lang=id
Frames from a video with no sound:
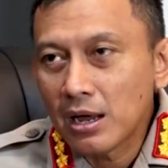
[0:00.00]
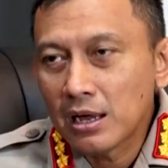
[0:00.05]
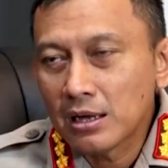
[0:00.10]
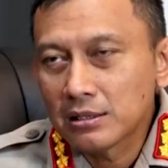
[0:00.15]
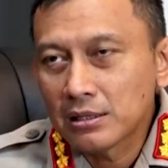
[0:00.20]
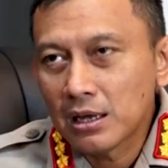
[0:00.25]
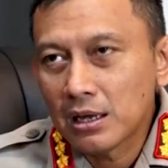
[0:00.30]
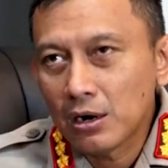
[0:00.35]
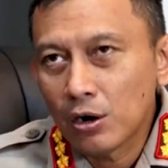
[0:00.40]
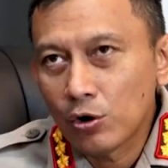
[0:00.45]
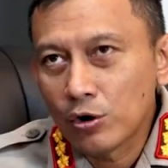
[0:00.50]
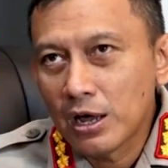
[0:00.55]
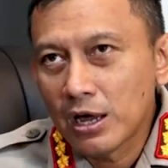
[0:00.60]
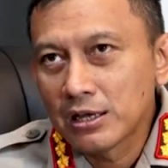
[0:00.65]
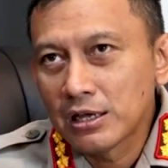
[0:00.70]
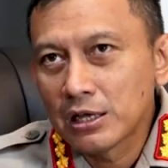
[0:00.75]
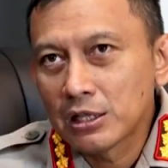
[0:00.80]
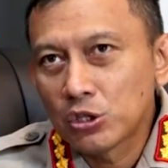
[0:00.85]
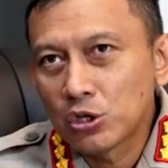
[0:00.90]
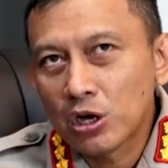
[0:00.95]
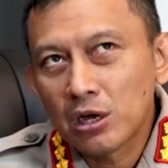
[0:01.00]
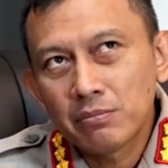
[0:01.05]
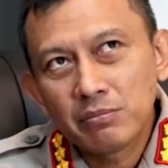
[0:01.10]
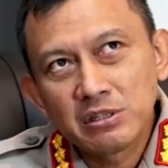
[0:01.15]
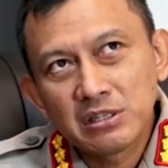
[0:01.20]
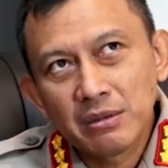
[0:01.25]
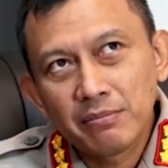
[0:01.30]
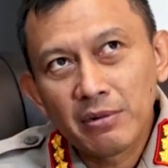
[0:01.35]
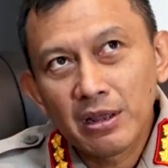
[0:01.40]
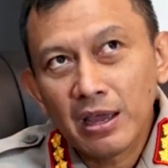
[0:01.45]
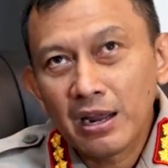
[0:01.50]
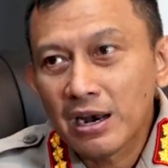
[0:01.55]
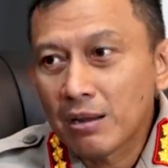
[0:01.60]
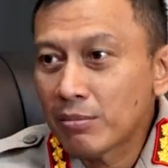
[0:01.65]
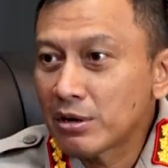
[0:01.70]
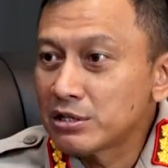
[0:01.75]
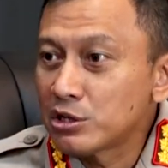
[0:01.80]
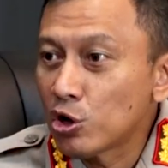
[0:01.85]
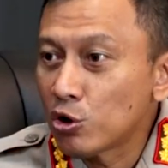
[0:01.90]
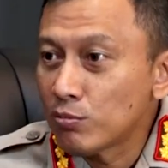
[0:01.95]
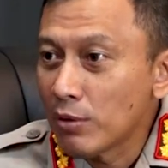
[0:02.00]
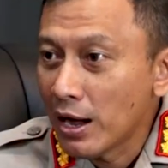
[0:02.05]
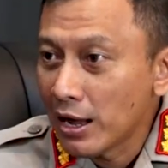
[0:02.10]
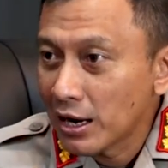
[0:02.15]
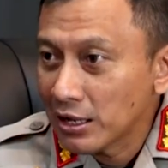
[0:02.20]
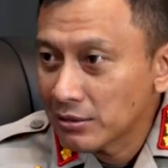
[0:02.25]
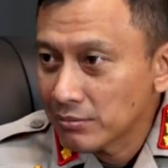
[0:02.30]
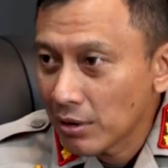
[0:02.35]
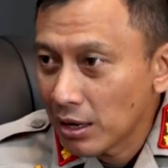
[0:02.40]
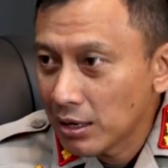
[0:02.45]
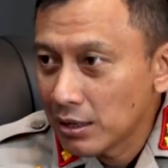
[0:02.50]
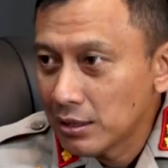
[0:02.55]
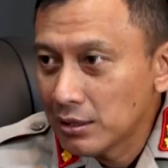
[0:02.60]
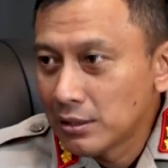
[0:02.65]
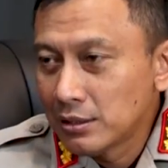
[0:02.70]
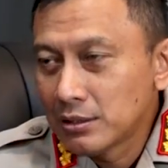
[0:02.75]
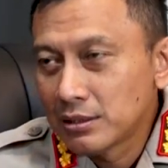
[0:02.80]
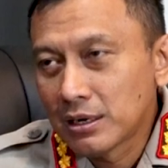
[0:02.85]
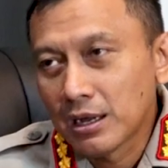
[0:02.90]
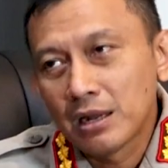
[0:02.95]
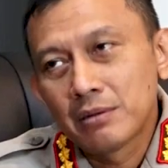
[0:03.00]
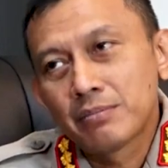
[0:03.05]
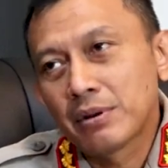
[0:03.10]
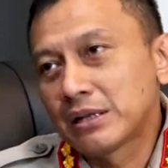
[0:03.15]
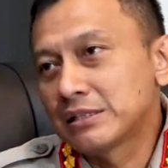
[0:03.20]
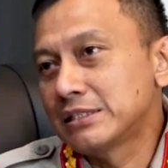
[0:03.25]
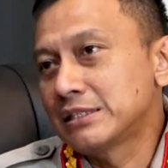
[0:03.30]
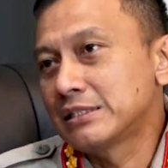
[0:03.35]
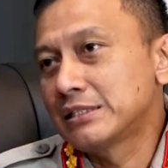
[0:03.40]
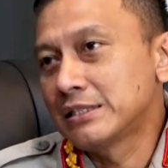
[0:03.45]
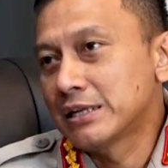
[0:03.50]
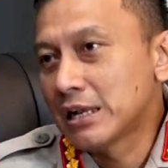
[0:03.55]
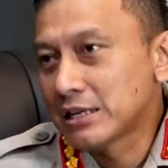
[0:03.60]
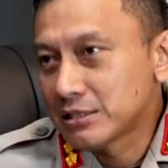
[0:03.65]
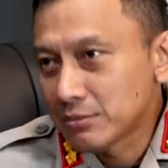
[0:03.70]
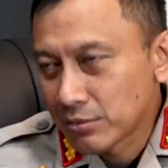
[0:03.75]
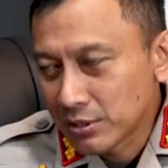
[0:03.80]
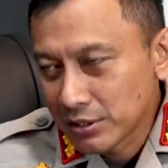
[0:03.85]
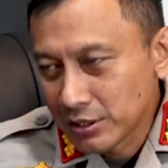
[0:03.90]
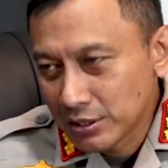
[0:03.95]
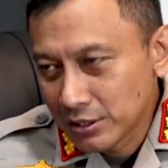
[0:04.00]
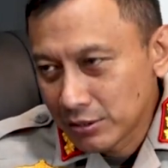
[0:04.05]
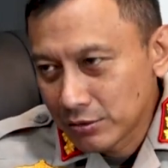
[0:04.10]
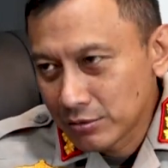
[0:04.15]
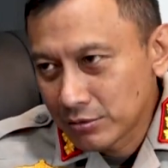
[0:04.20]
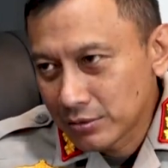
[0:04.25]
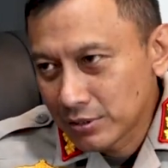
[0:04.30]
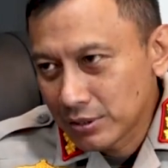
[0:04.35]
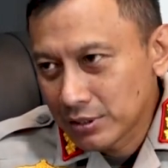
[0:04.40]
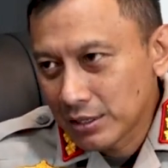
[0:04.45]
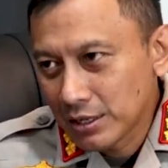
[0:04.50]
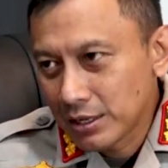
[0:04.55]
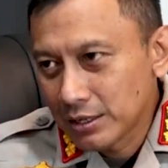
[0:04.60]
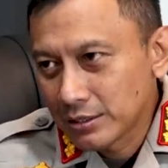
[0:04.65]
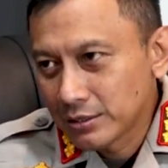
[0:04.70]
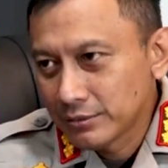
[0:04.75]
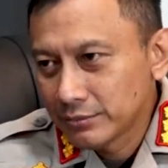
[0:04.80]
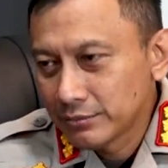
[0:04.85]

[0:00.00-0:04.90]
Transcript: hanya Lodaya itu kan mencerminkan nama Jawa Barat, Pak. Ya. Dan Presisi nah seperti itu kita.